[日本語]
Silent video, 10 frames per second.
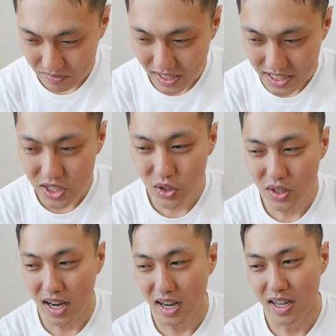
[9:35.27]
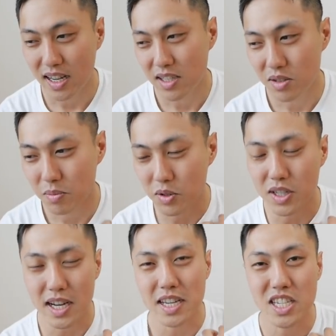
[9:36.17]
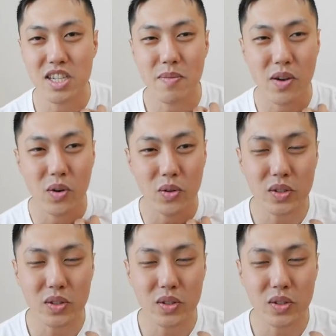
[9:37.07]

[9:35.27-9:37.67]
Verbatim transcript: まあ、以上が、その僕がいじめを